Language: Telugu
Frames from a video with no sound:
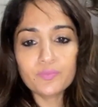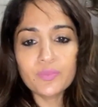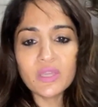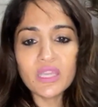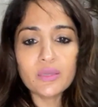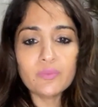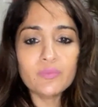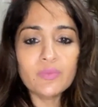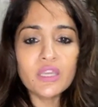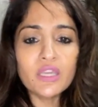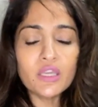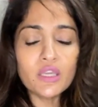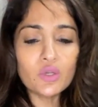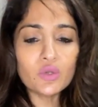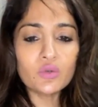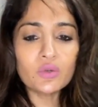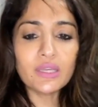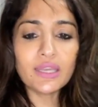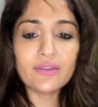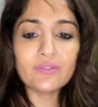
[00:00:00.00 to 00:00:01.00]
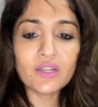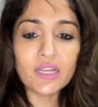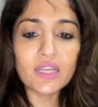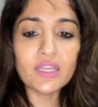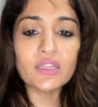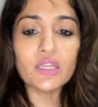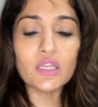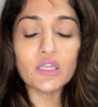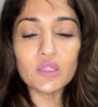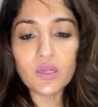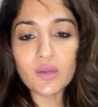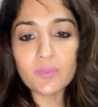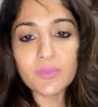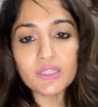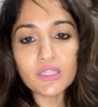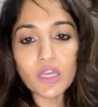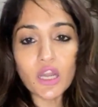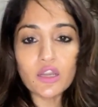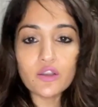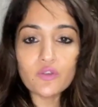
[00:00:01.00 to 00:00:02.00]
మీ మీరు ఎవరైతే ఇతర
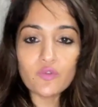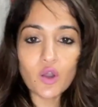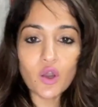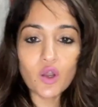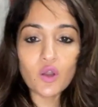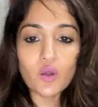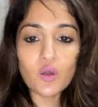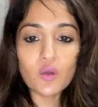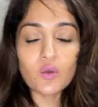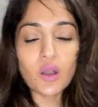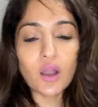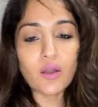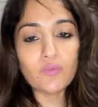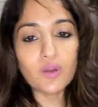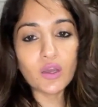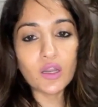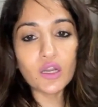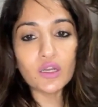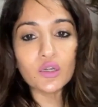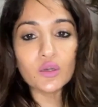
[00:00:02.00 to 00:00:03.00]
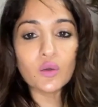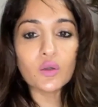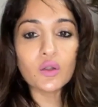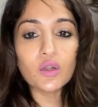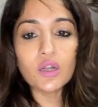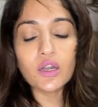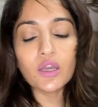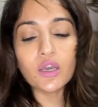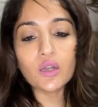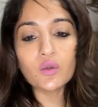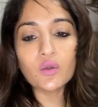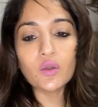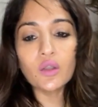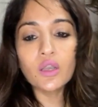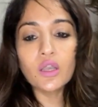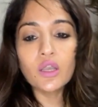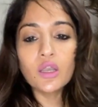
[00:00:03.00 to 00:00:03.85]
మతాలని ఫాలో అవ్వాలనుకుంటున్నారో